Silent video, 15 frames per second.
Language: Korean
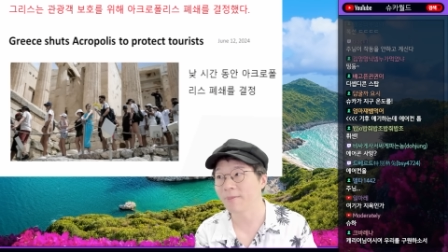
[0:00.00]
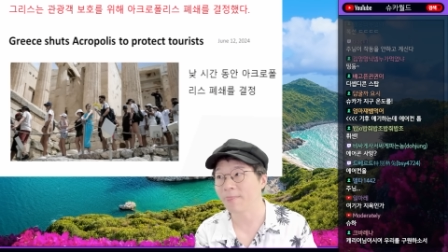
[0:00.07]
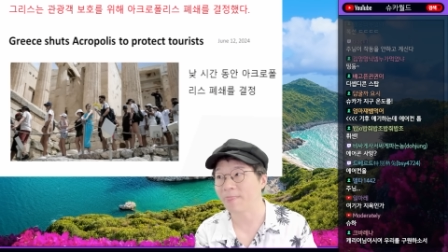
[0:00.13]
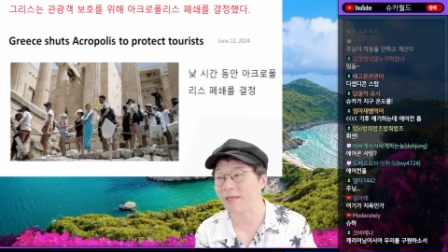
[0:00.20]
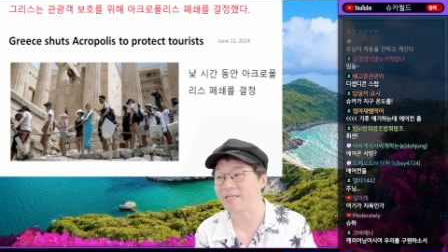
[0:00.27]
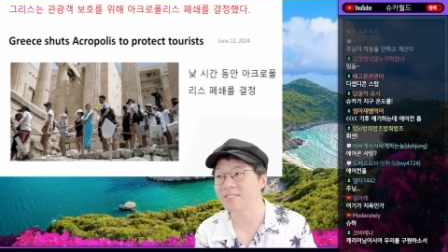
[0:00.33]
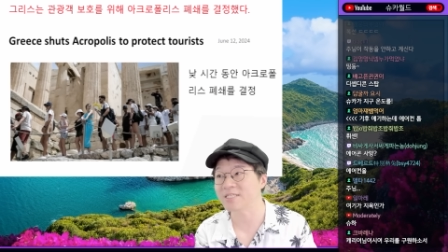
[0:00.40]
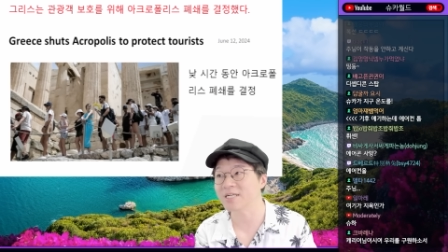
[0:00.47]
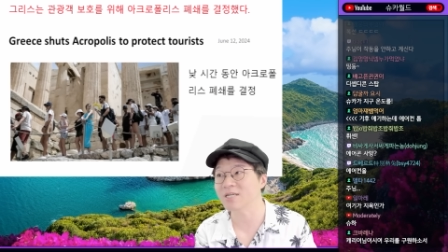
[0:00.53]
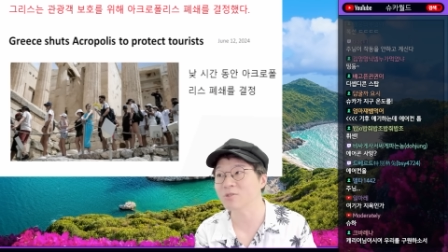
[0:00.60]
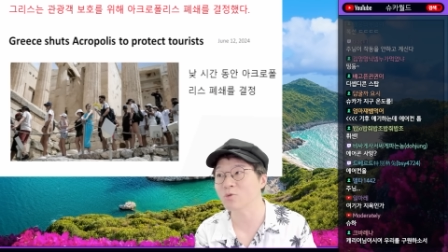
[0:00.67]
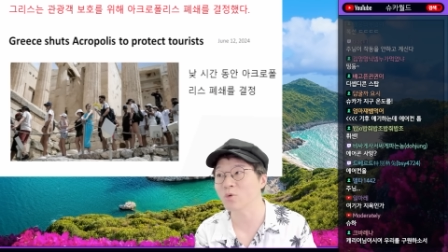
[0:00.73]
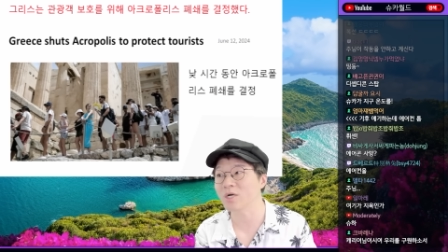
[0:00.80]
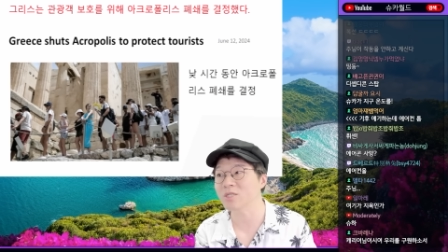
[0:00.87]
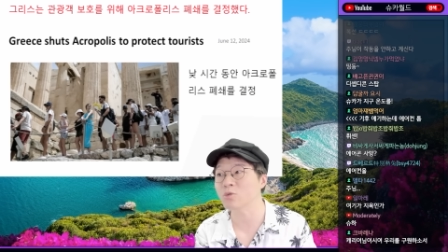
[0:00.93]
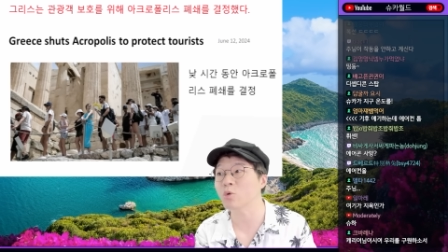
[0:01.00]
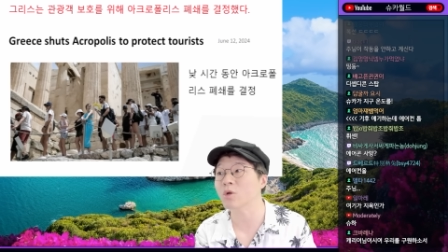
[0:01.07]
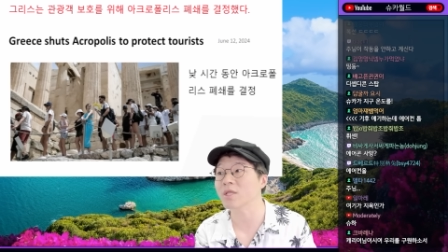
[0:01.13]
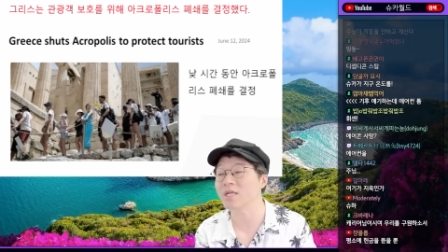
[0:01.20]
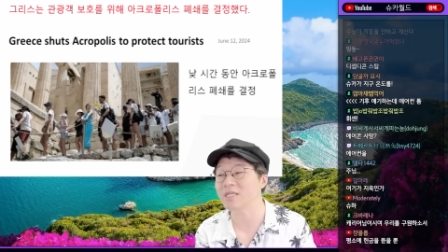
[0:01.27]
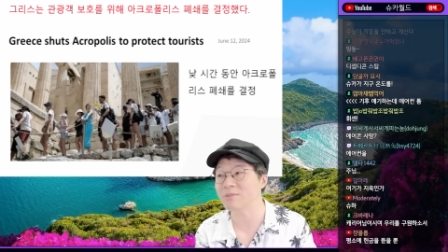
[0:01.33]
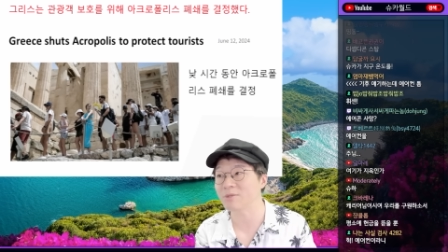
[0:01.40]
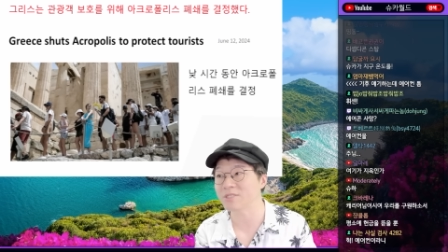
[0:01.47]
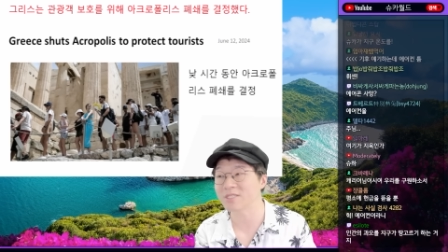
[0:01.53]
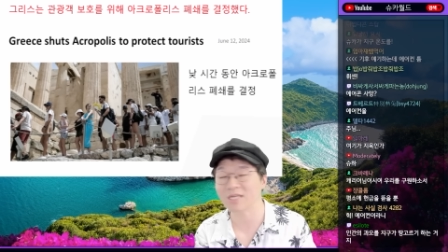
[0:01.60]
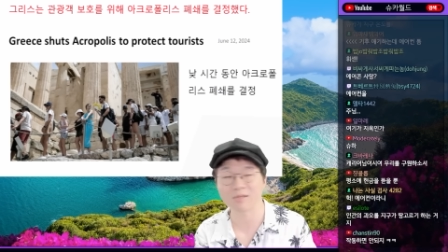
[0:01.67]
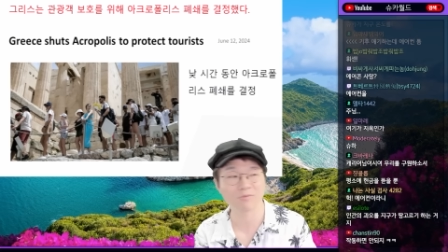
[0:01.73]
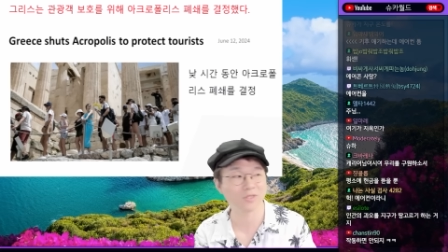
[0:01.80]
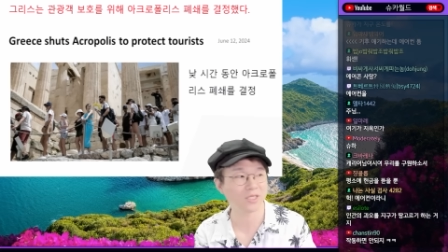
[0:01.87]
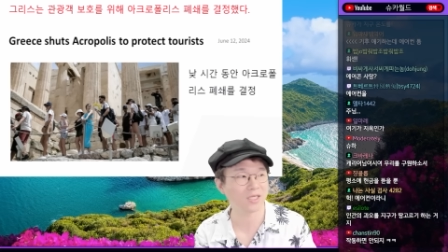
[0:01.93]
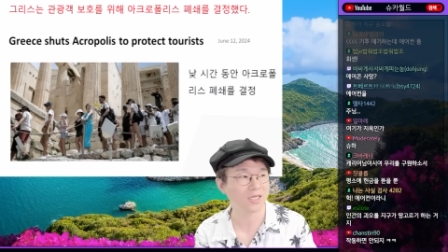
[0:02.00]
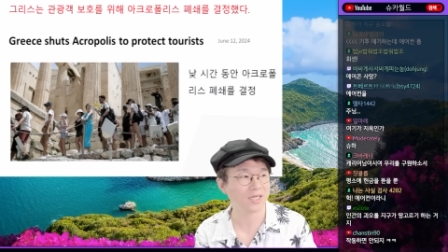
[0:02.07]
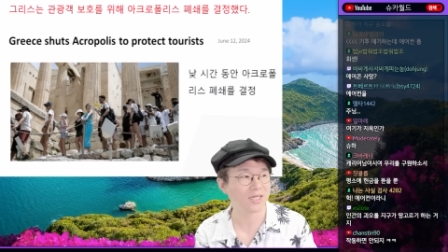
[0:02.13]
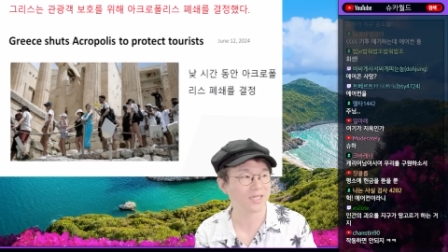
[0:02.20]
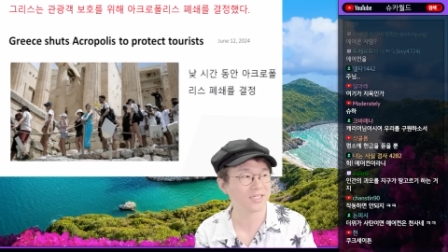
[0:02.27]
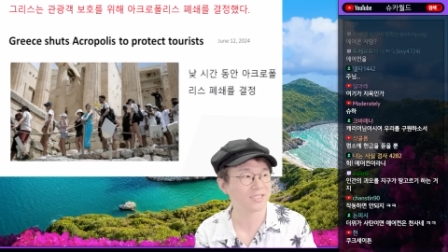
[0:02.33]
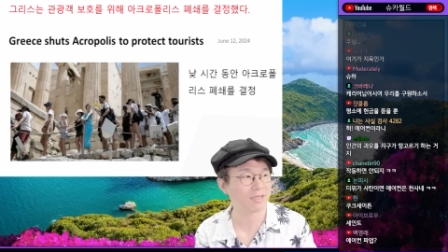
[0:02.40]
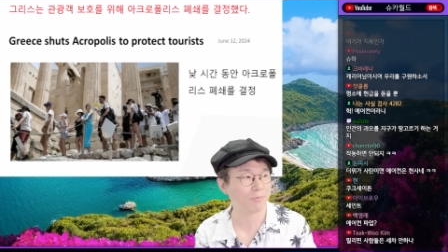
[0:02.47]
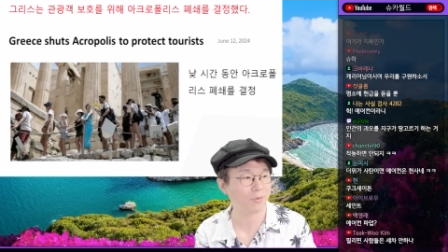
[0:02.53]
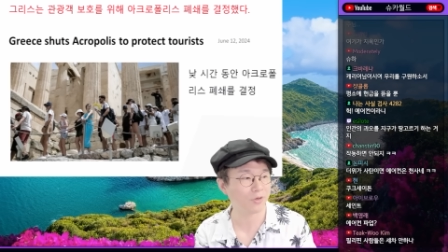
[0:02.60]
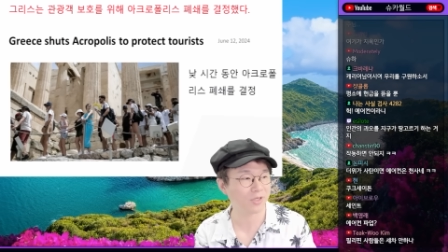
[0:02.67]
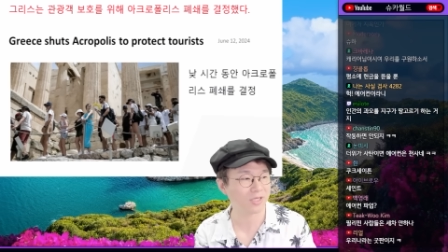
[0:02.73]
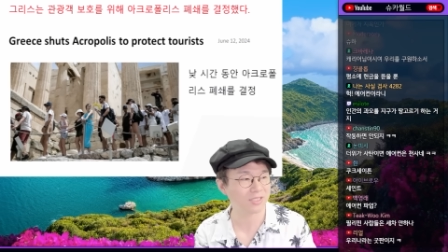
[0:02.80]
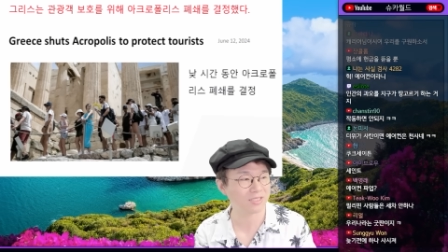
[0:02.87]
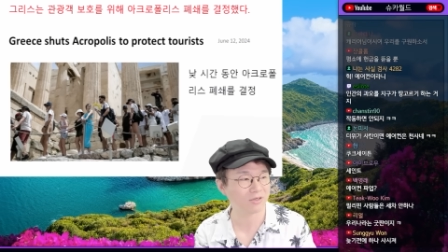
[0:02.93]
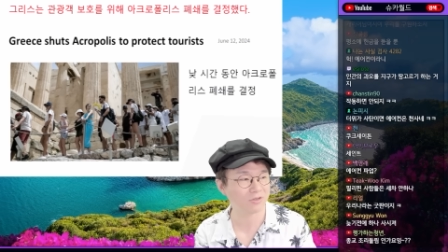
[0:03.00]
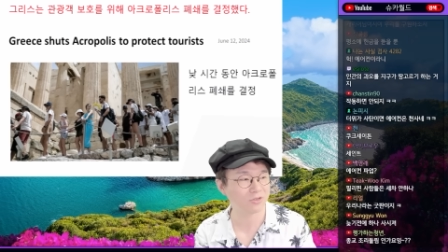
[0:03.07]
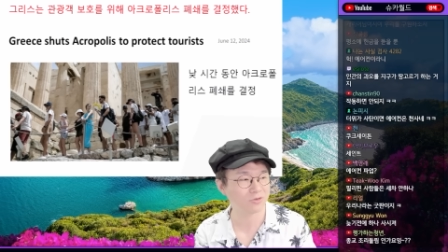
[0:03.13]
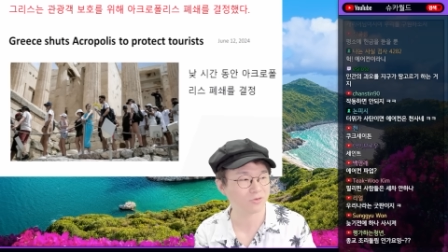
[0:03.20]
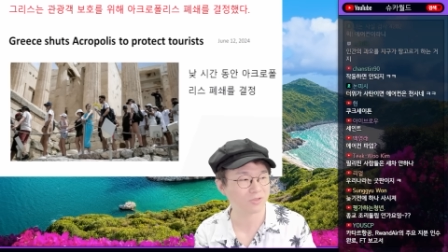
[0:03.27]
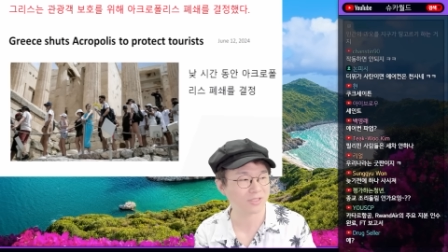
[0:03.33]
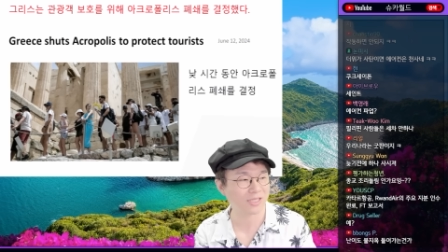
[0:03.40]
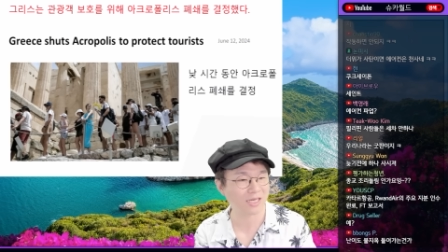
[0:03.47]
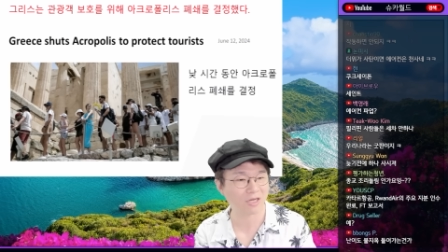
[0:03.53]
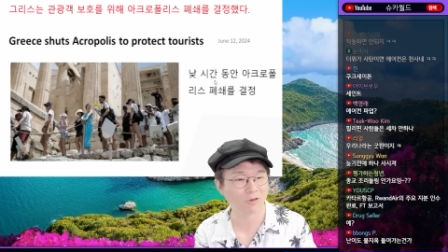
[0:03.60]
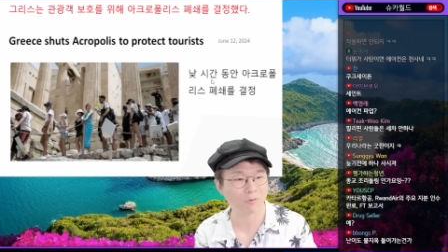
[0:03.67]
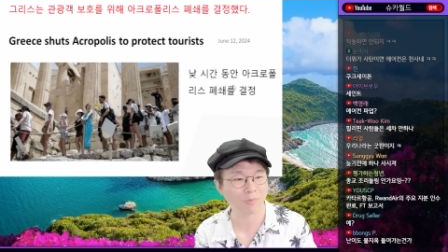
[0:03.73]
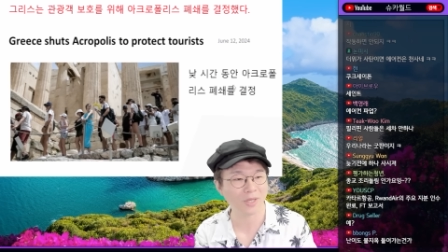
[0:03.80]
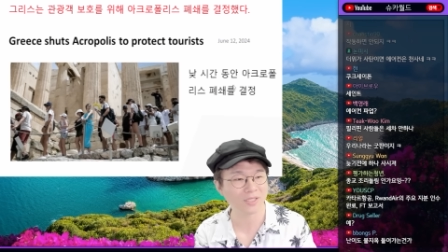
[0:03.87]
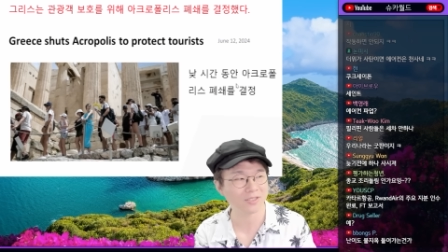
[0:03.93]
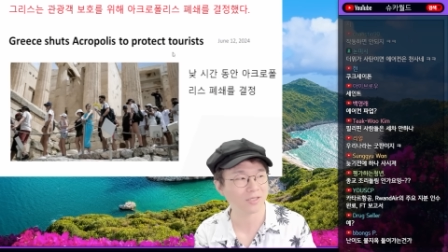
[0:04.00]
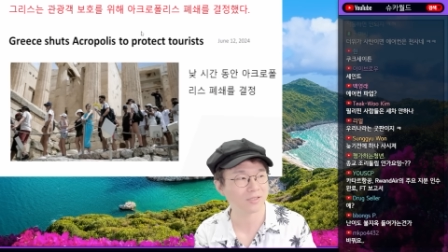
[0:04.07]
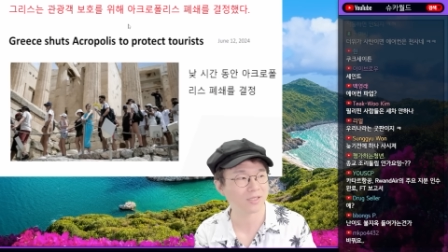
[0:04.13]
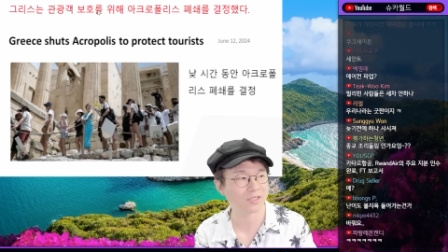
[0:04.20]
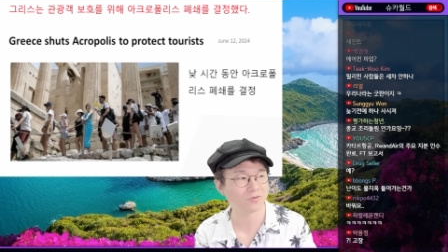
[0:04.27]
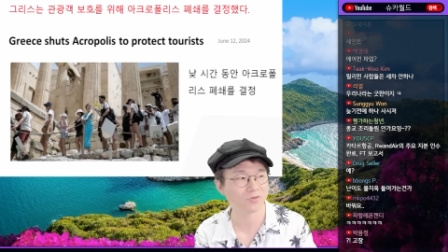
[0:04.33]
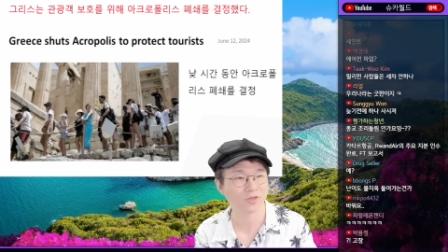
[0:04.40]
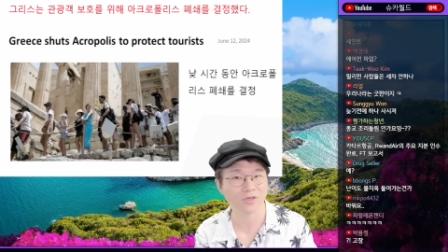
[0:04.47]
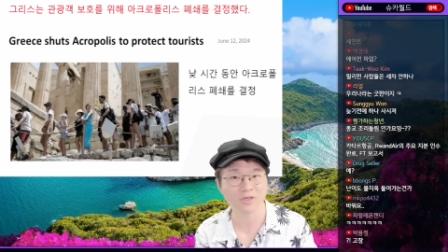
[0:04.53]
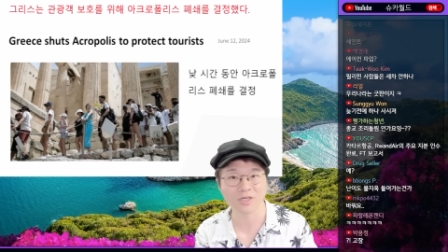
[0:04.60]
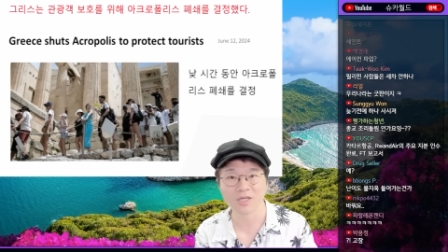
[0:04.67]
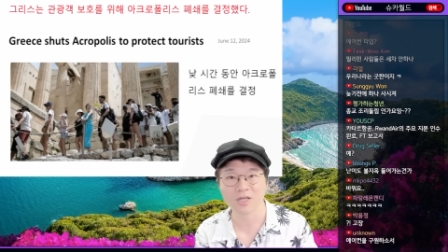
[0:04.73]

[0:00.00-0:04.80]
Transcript: 낮 시간 동안 돌아다니면 사람들이 일사병에 쓰러질 수 있다라고 폐쇄를 했고요.